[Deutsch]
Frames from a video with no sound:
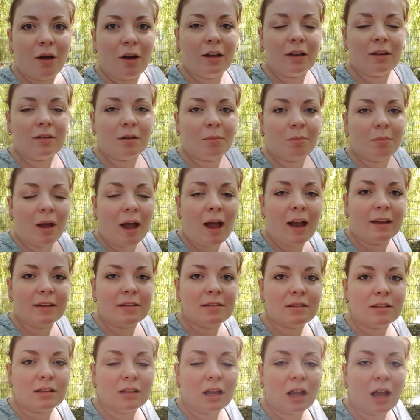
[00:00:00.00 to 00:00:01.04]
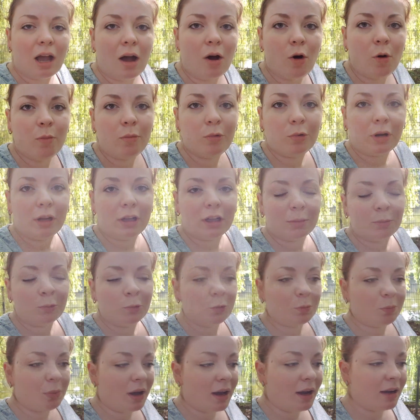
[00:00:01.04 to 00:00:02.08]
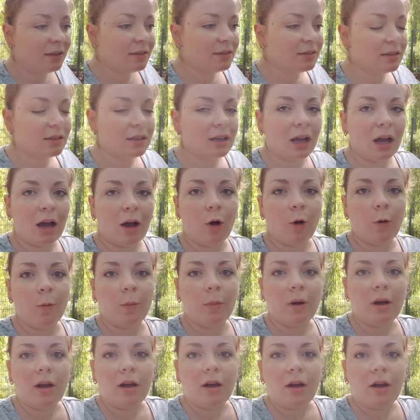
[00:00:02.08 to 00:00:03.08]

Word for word: In einem beheizten Raum oder in einem gut beheizten Raum.